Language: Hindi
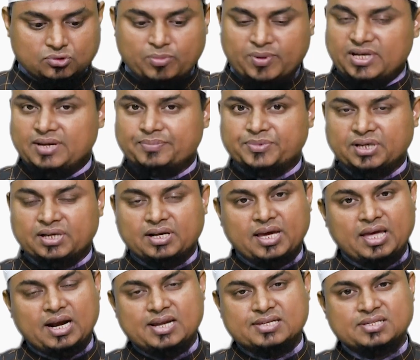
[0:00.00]
हमैब
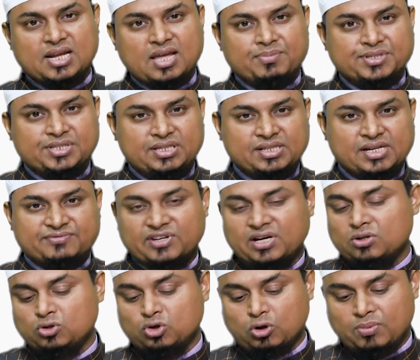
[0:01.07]
तक इस्लाम दीन
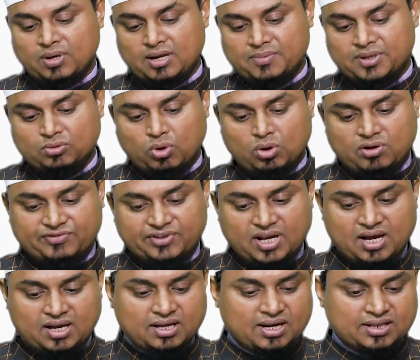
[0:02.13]
फ़लकबलमिन
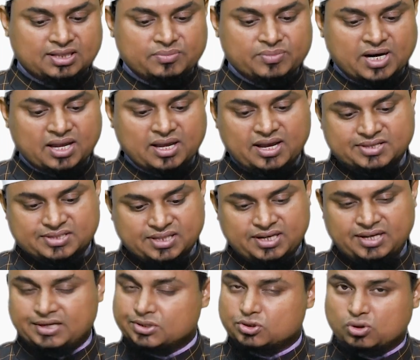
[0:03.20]
वफ़िलाखरत
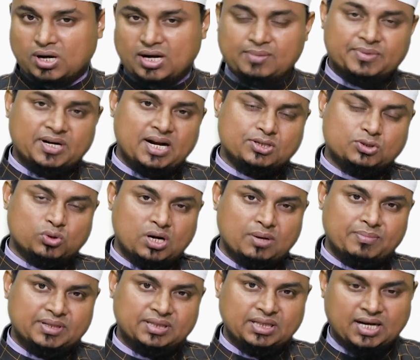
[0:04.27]
मिनखासरीन सुराल इमरान सुर
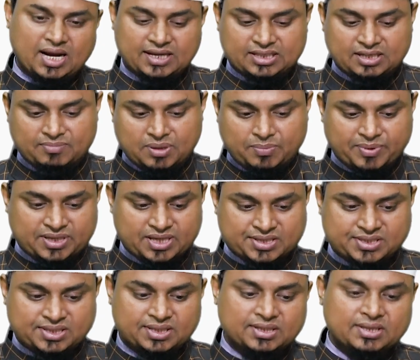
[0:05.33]
नंबर तीन आयत नंबर
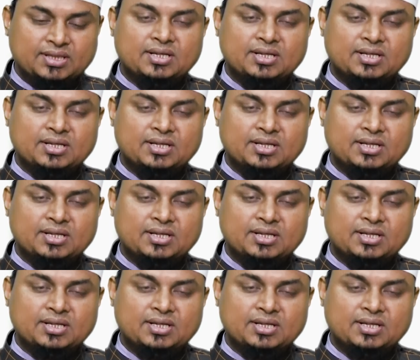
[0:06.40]
पचासी